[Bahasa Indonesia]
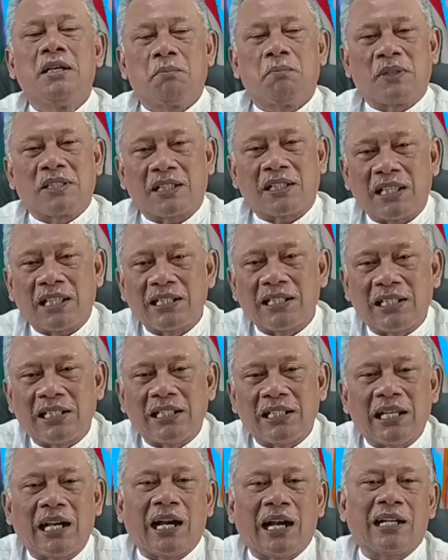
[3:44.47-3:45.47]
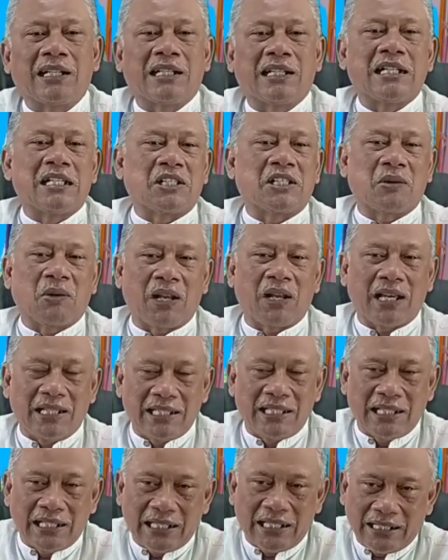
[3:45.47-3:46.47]
peserta didik yang ada di sekolah
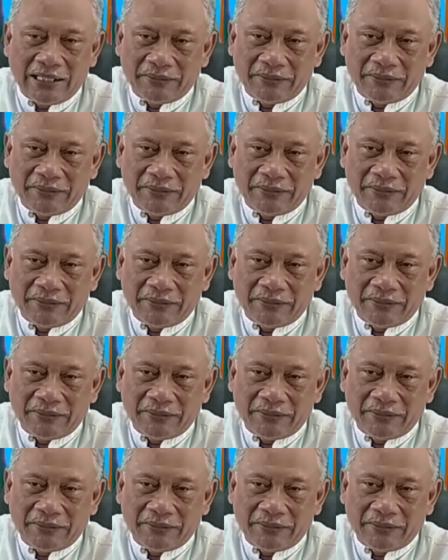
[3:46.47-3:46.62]
ini.